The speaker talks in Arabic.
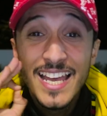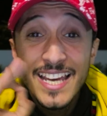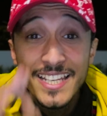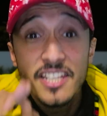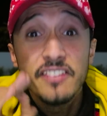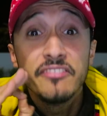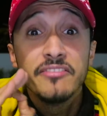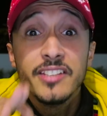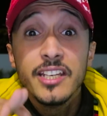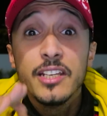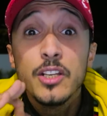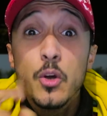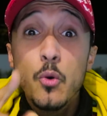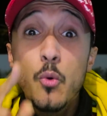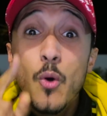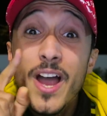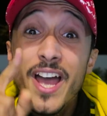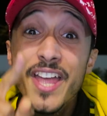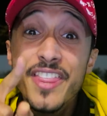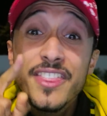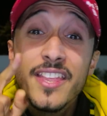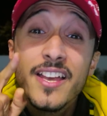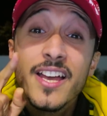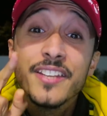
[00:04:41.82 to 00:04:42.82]
الهدف ديالي هو
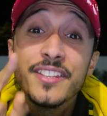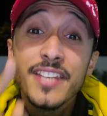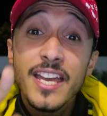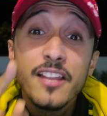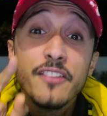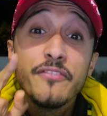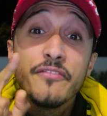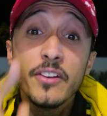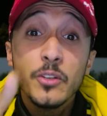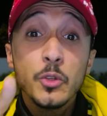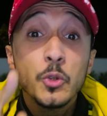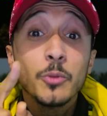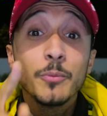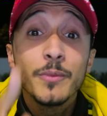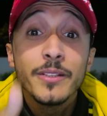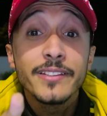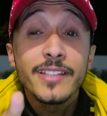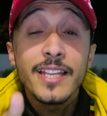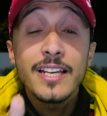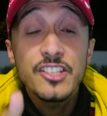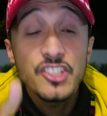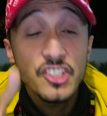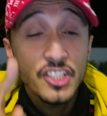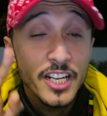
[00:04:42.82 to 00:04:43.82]
ان هاد
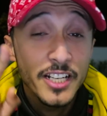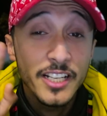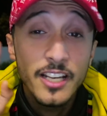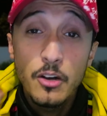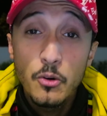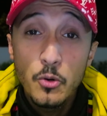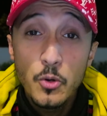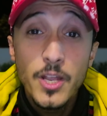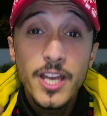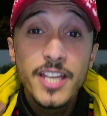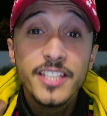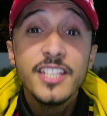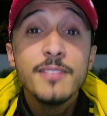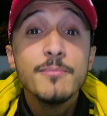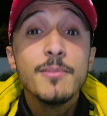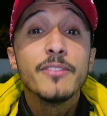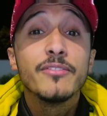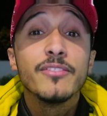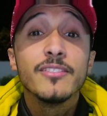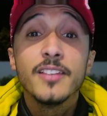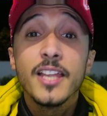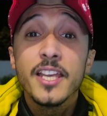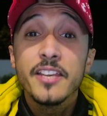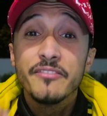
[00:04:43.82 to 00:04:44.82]
2018 راه كنقولها ديما
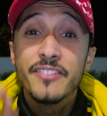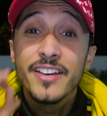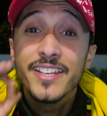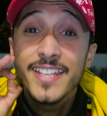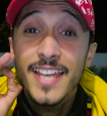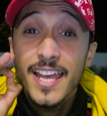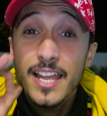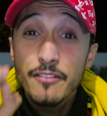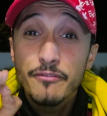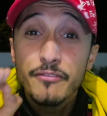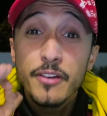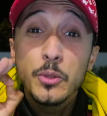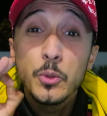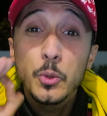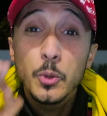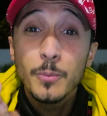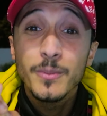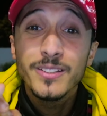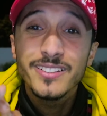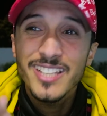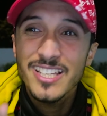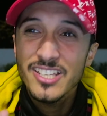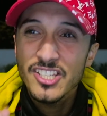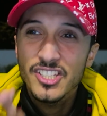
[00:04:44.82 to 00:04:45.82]
في اللايف هاد
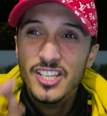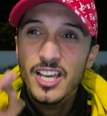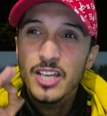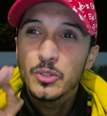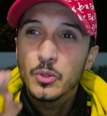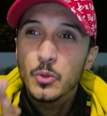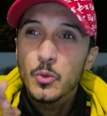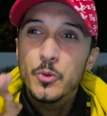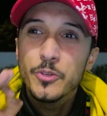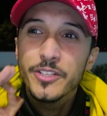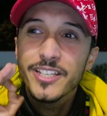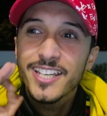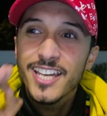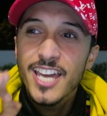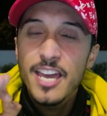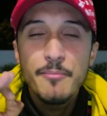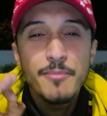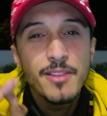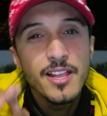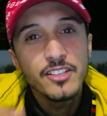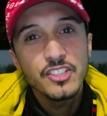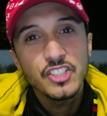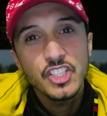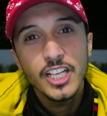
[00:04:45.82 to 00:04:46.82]
2018 غتكون
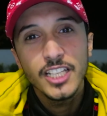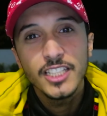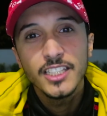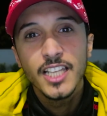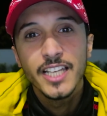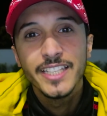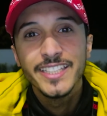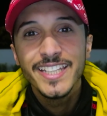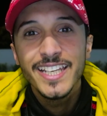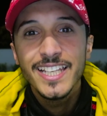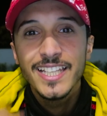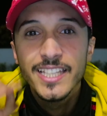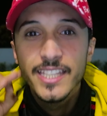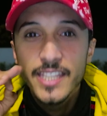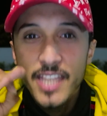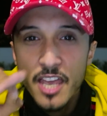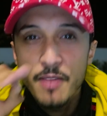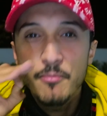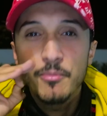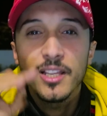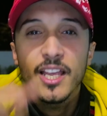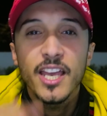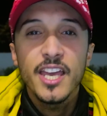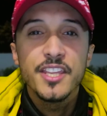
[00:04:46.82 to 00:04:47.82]
كامله ان شاء الله ديال
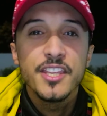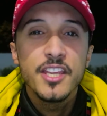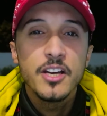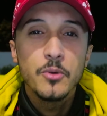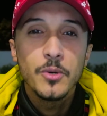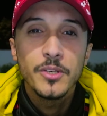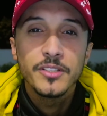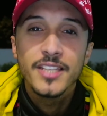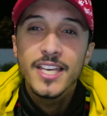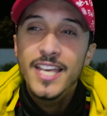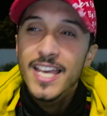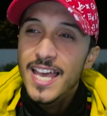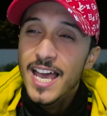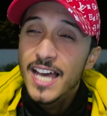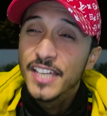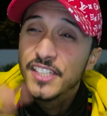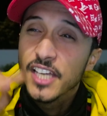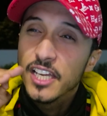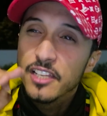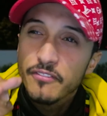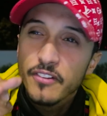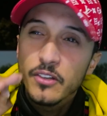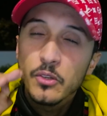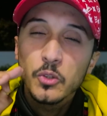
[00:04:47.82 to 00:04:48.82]
دعم القنوات
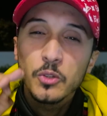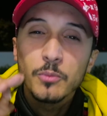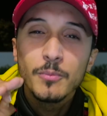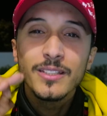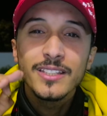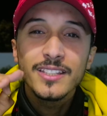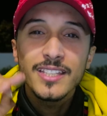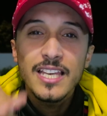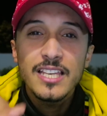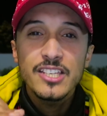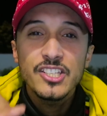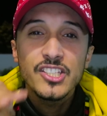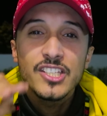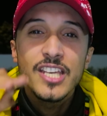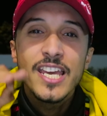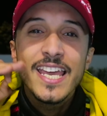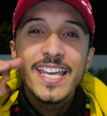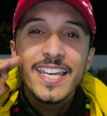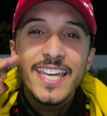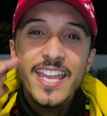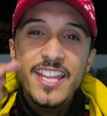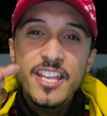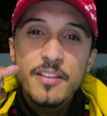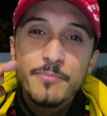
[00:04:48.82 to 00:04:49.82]
هاد 2018
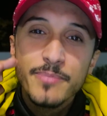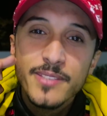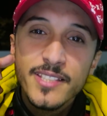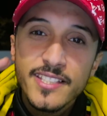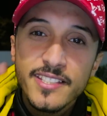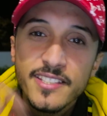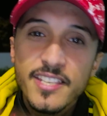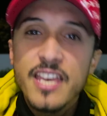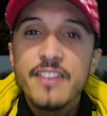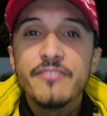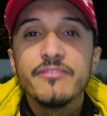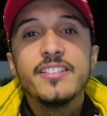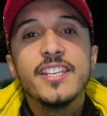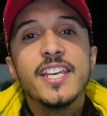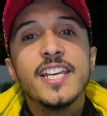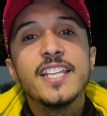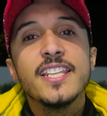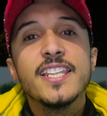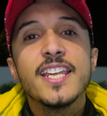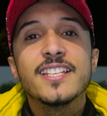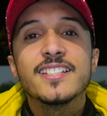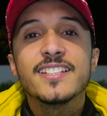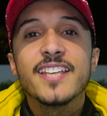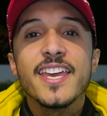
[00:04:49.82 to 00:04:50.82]
كاينين بزاف ديال
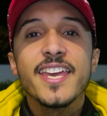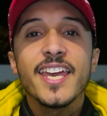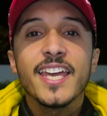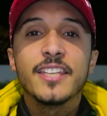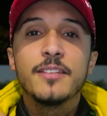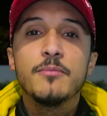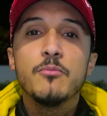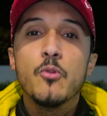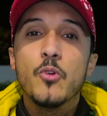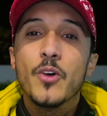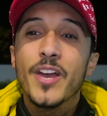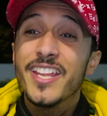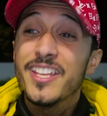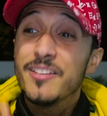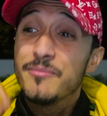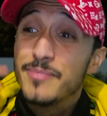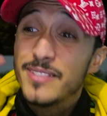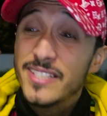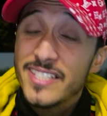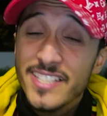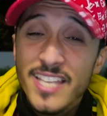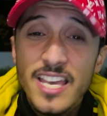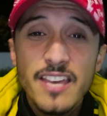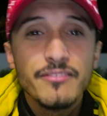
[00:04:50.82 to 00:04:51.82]
الناس كيخدموا كاينين
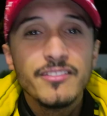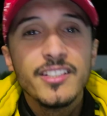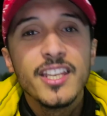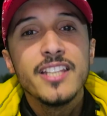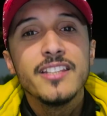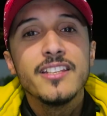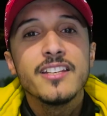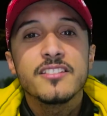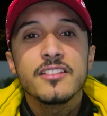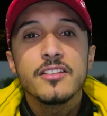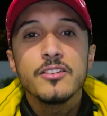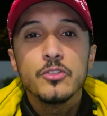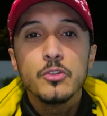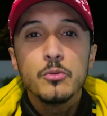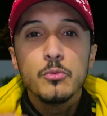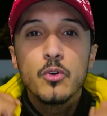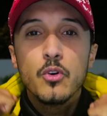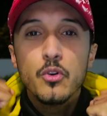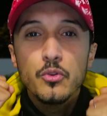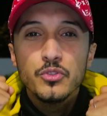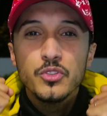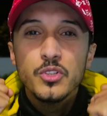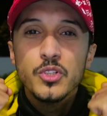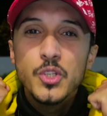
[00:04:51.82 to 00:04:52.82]
بزاف ديال الناس عندهم
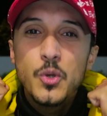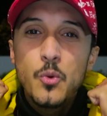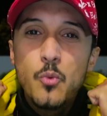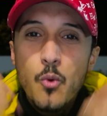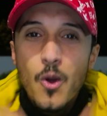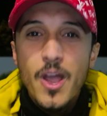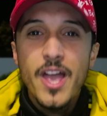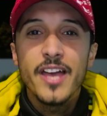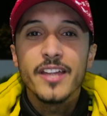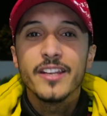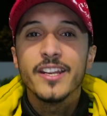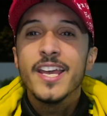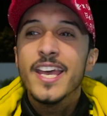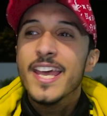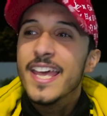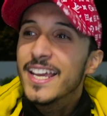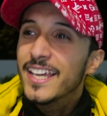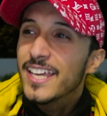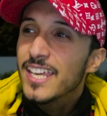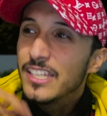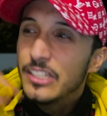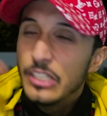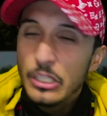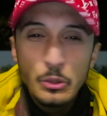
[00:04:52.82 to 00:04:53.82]
كونتيني واعر
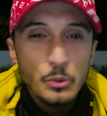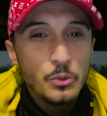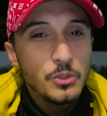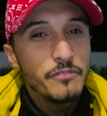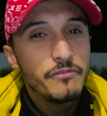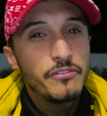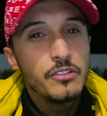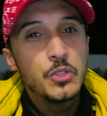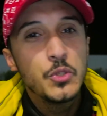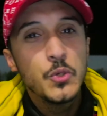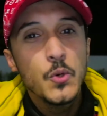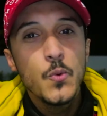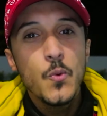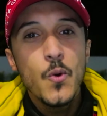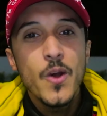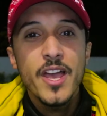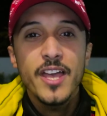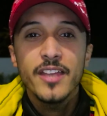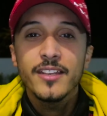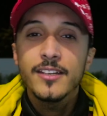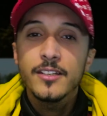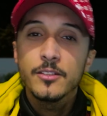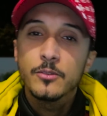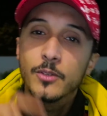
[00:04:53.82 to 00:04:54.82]
كيديروا دي فيديو
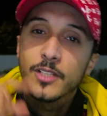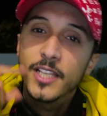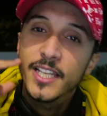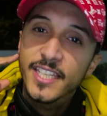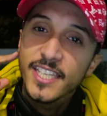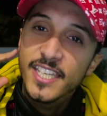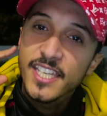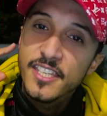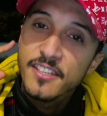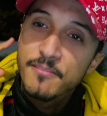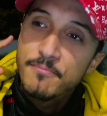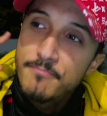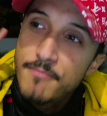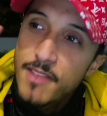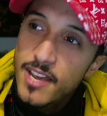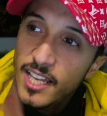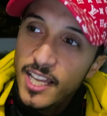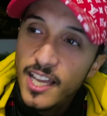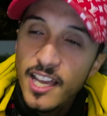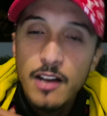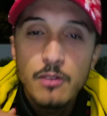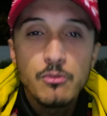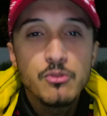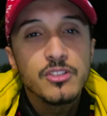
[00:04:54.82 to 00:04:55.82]
واعرين ولكن ما
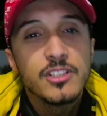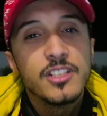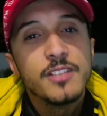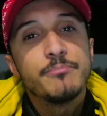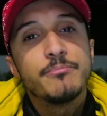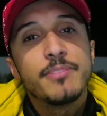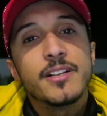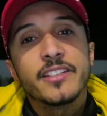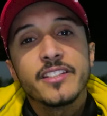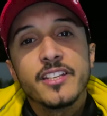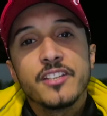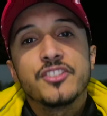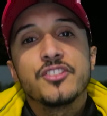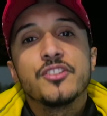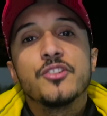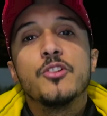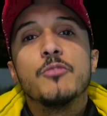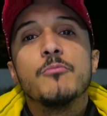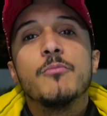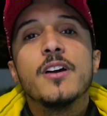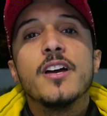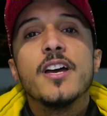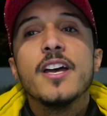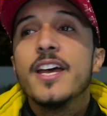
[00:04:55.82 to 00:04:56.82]
لقاوش اللي
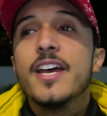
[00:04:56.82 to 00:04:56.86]
بارطاجيهم